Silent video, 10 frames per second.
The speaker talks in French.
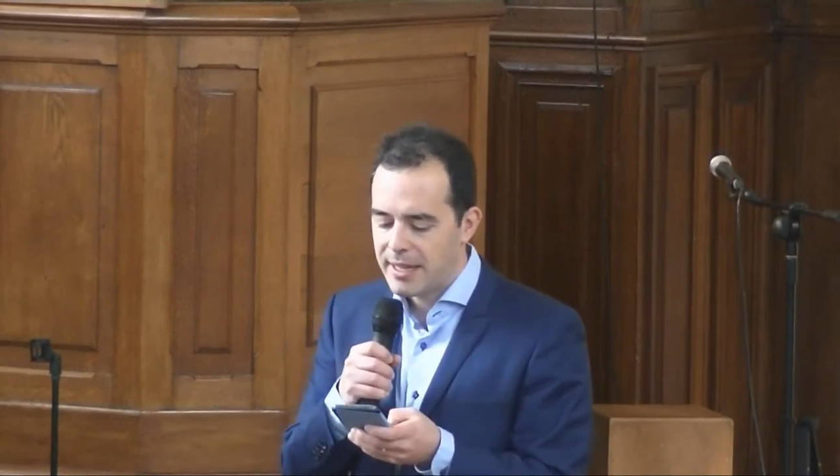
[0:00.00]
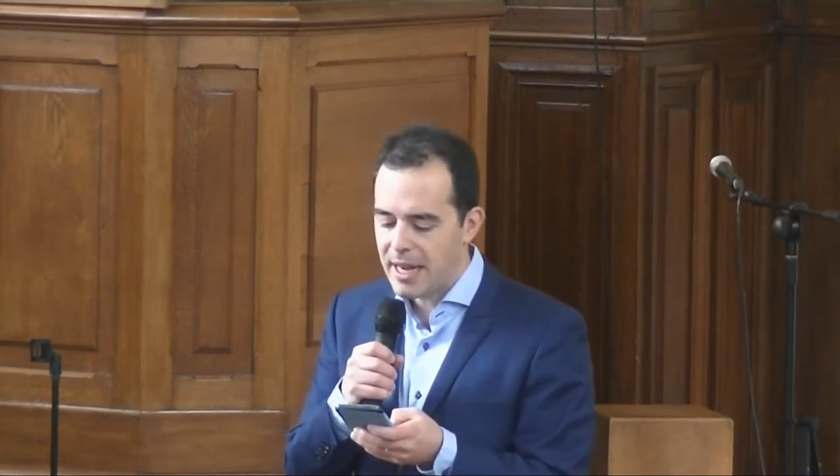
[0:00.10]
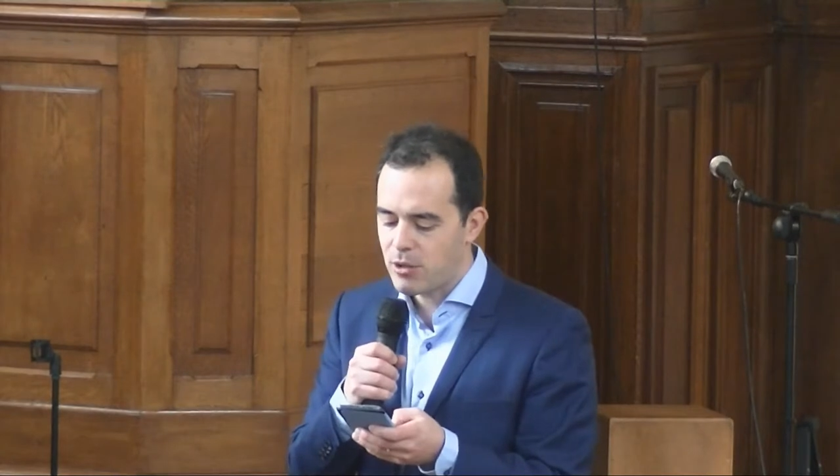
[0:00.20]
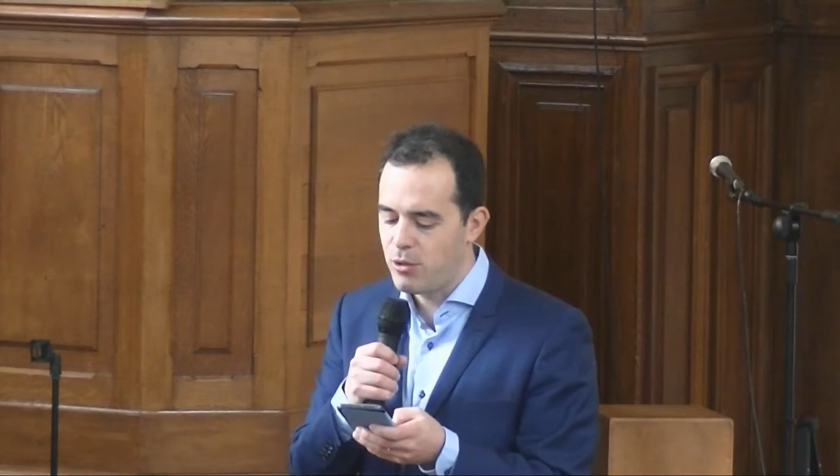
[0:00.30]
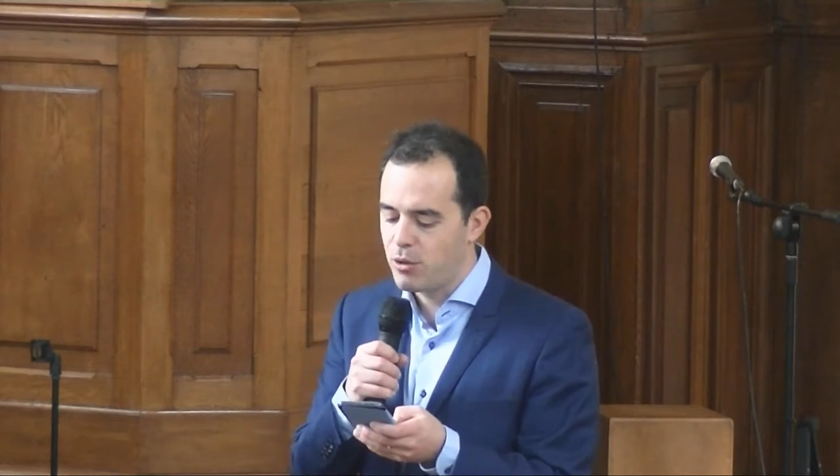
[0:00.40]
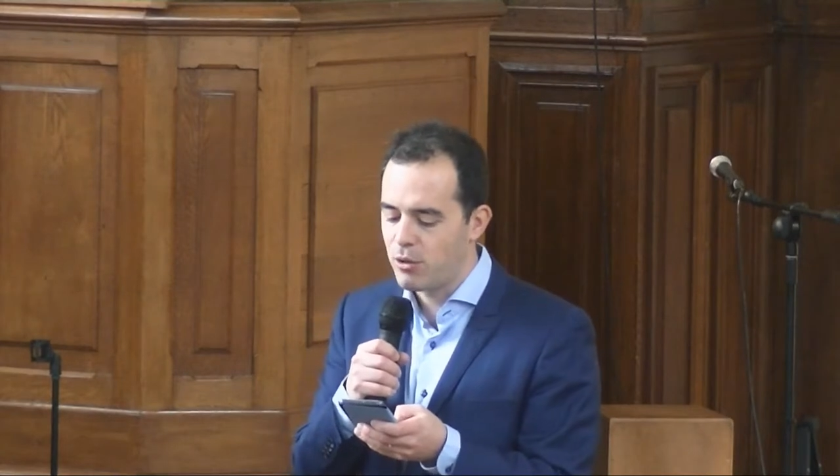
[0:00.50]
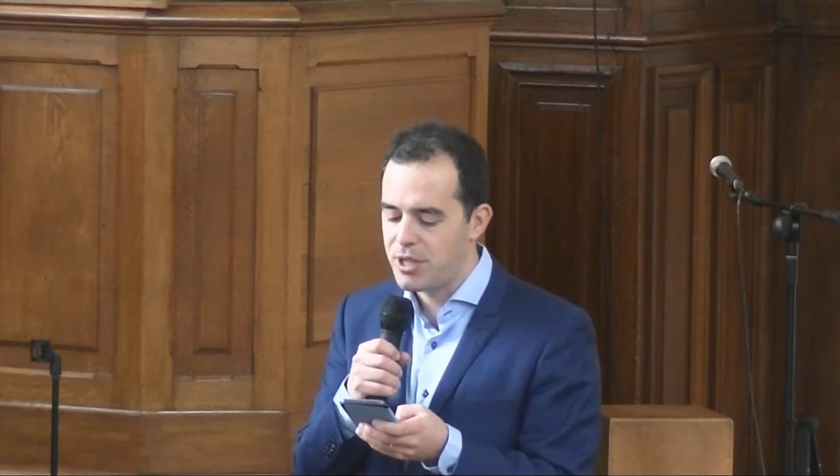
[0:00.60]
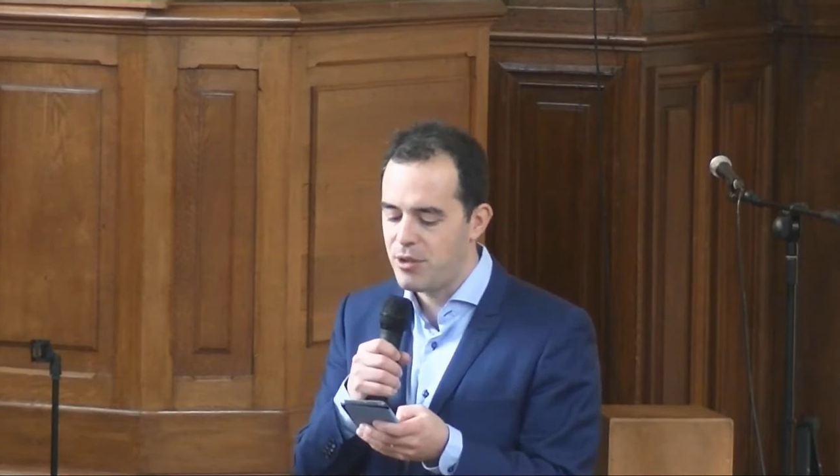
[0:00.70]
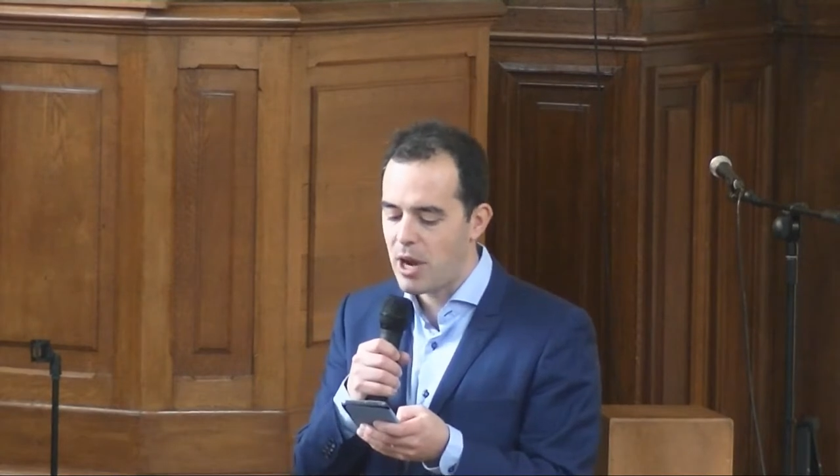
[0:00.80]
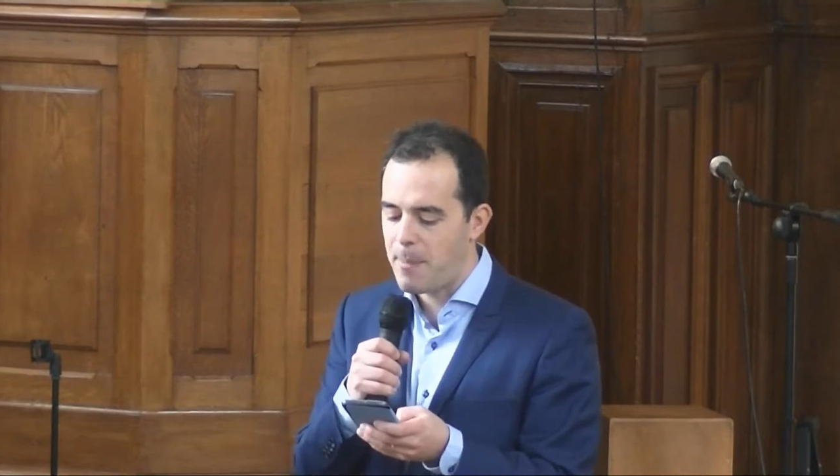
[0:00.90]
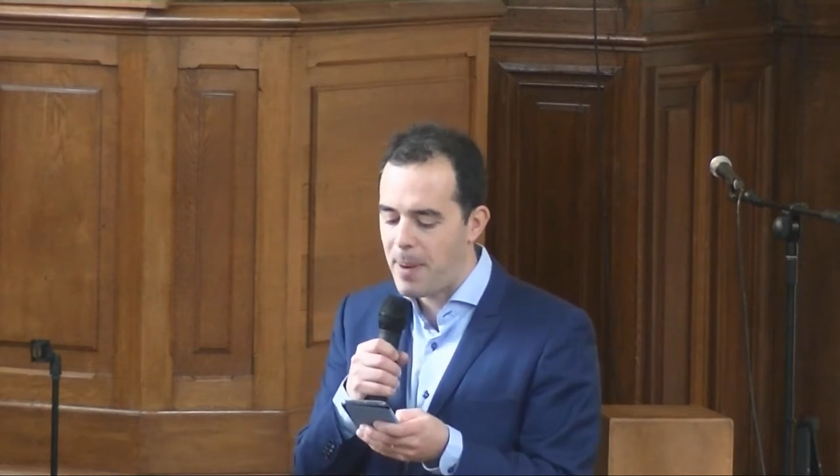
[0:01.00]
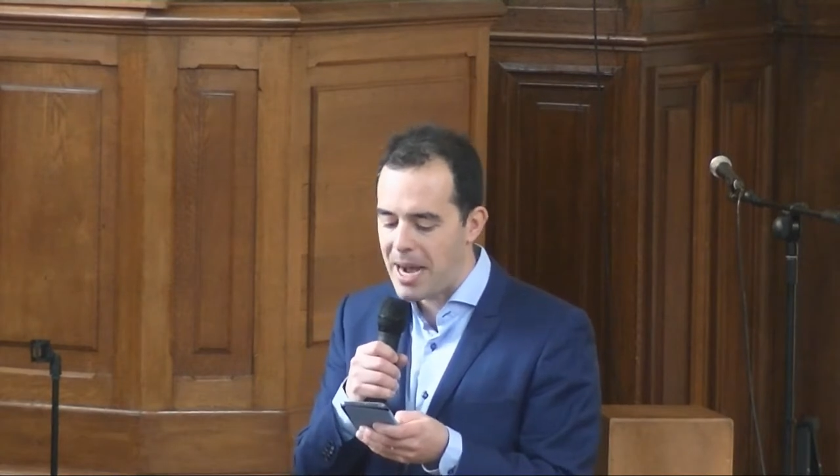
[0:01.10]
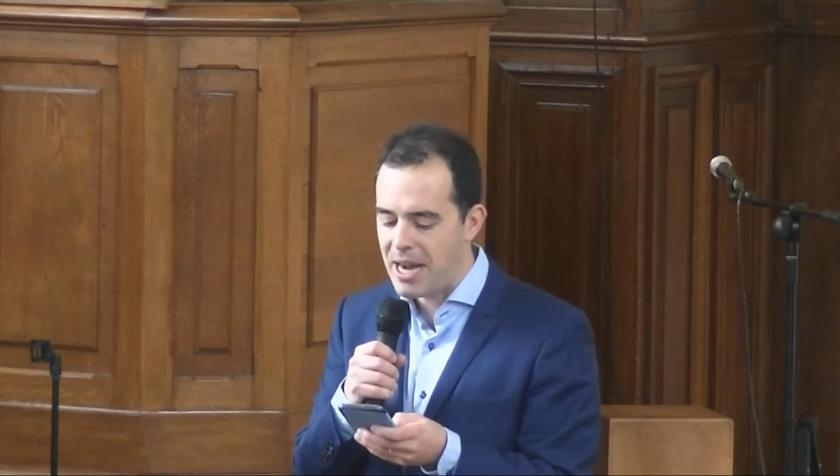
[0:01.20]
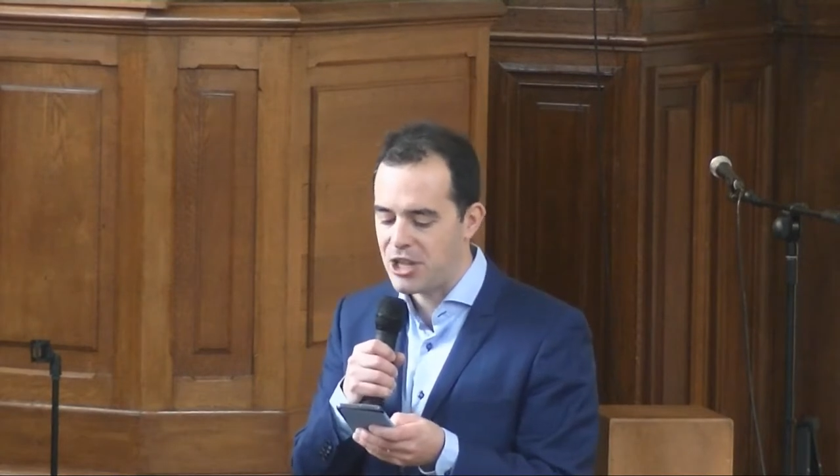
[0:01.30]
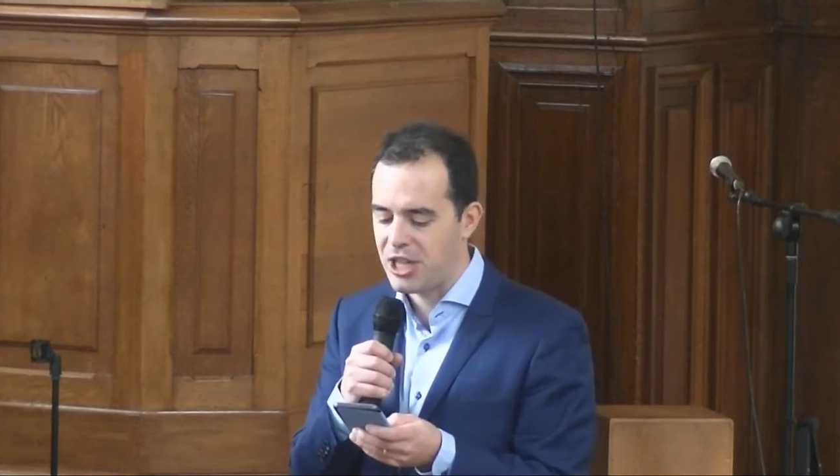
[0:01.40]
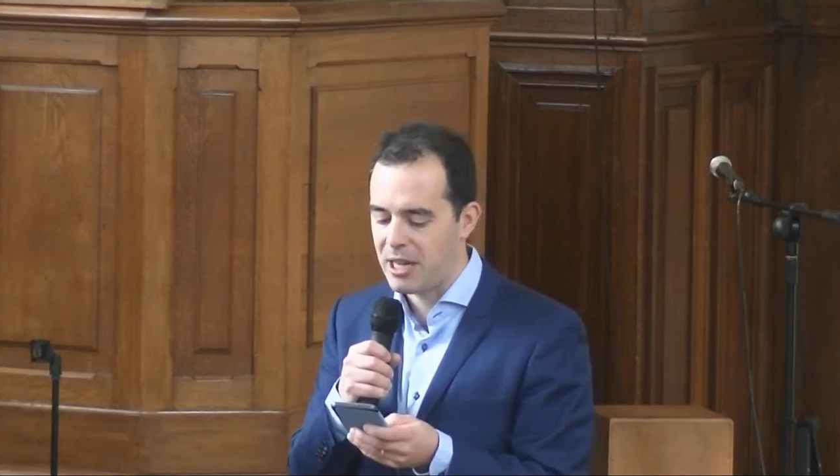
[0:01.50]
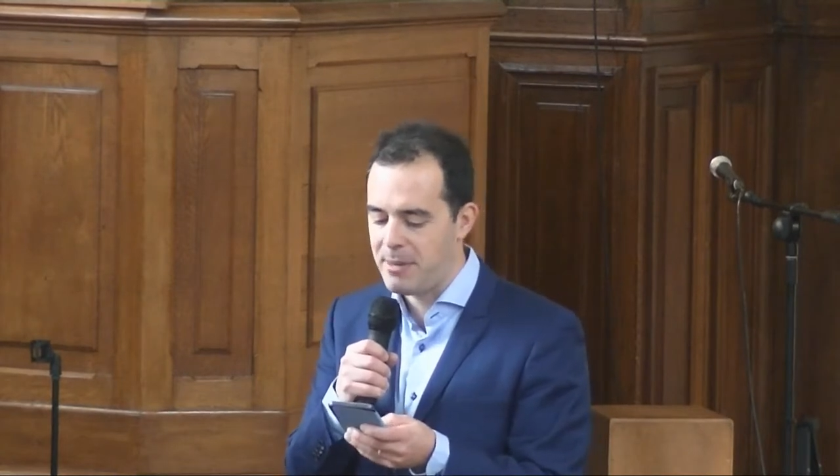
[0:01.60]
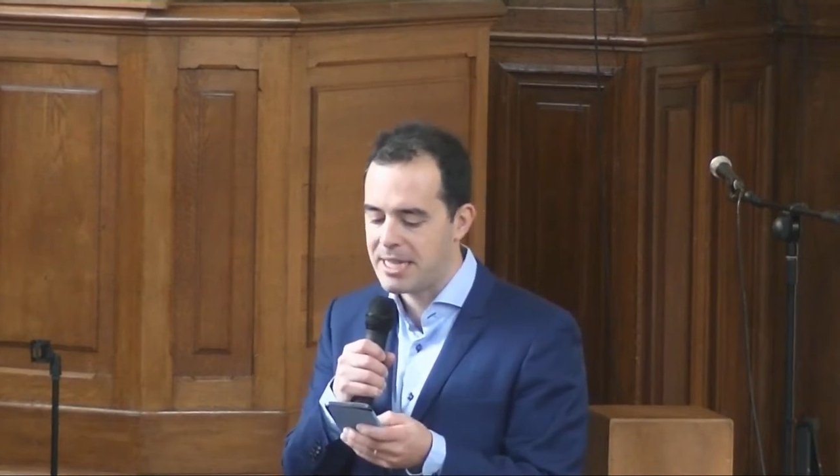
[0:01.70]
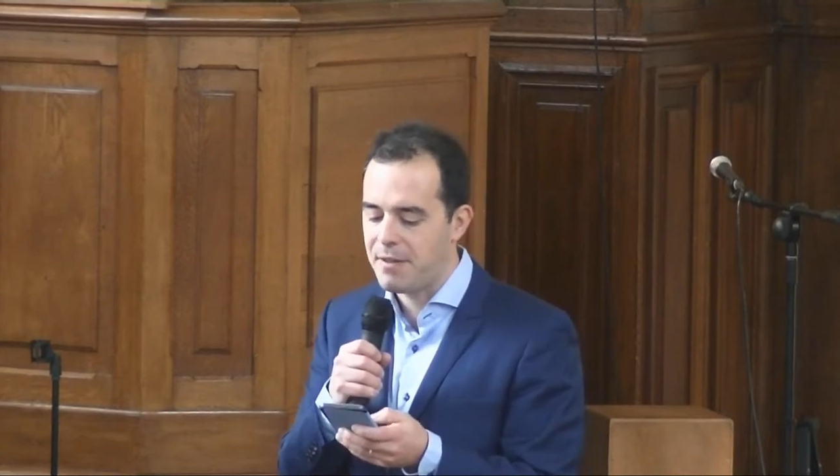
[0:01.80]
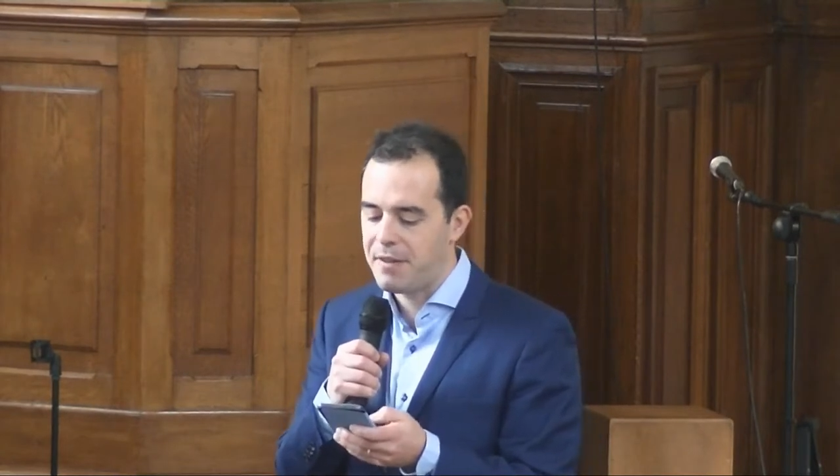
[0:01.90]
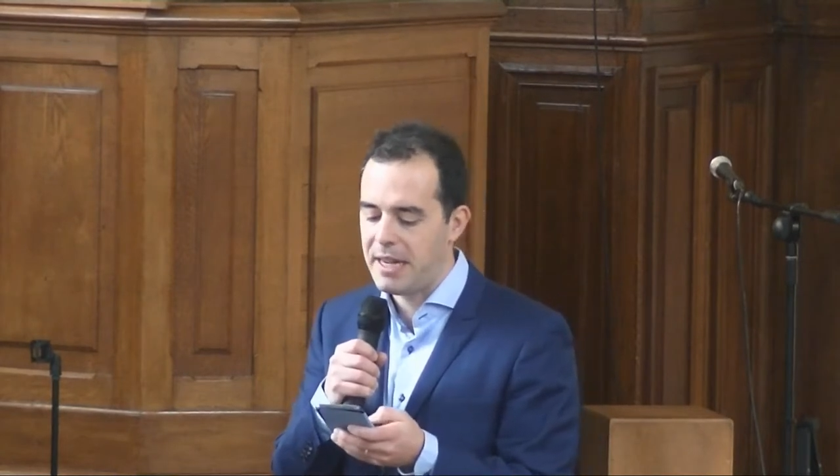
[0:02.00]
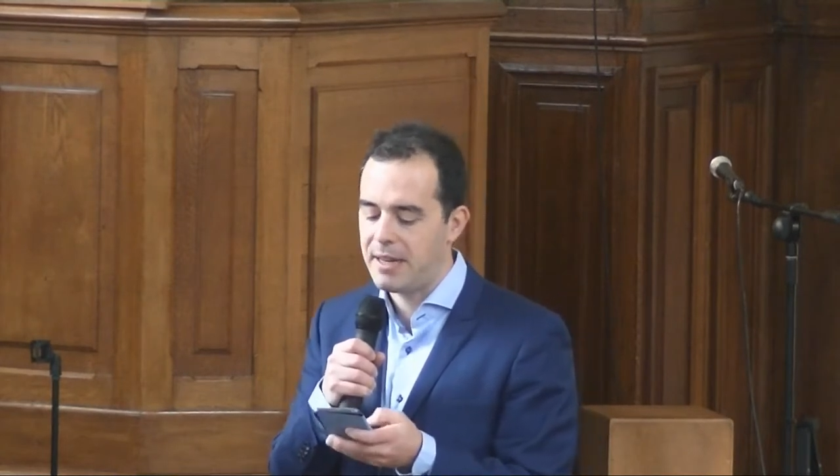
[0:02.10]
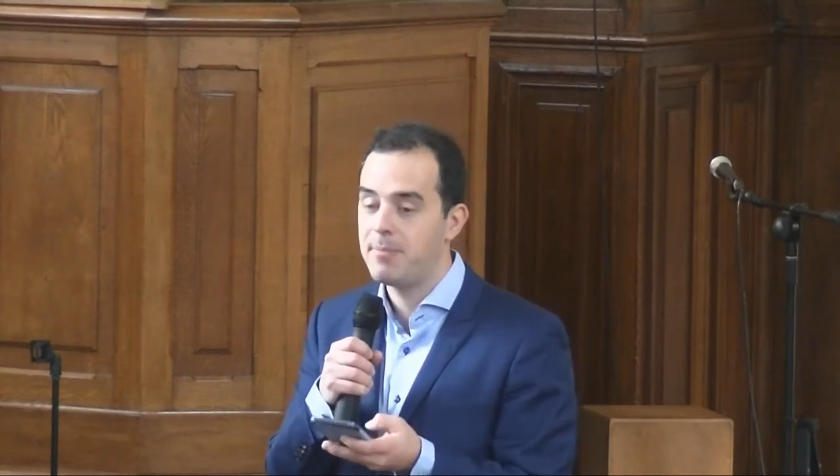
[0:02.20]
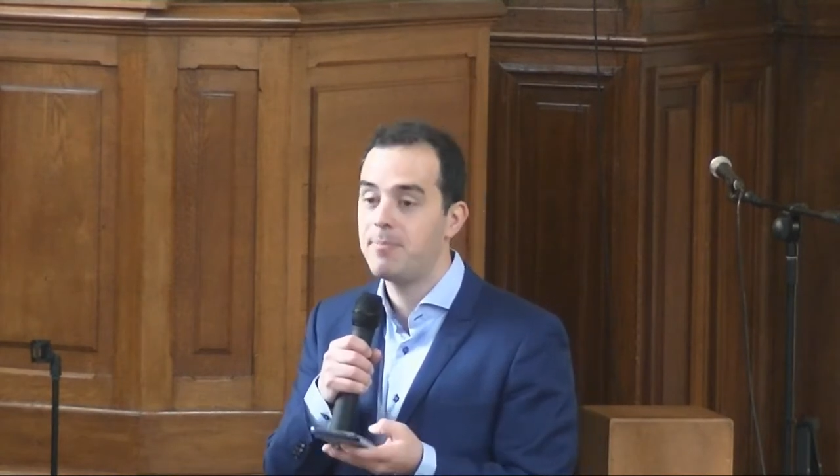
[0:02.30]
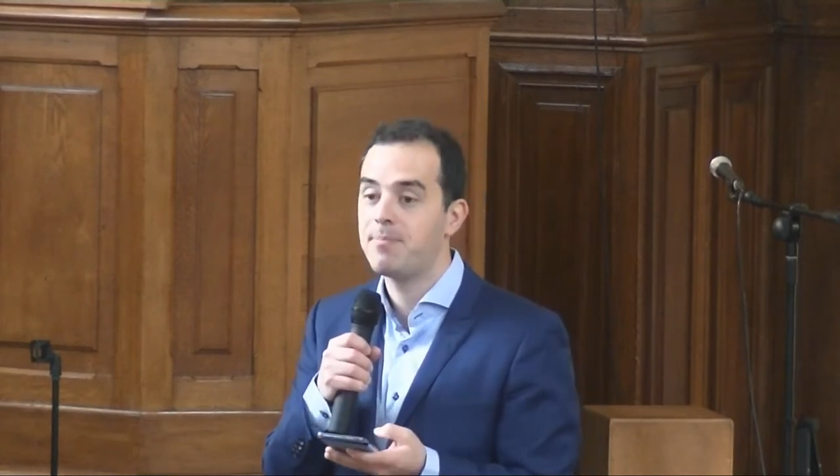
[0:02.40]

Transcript: car tu ne continueras pas à gérer mes affaires.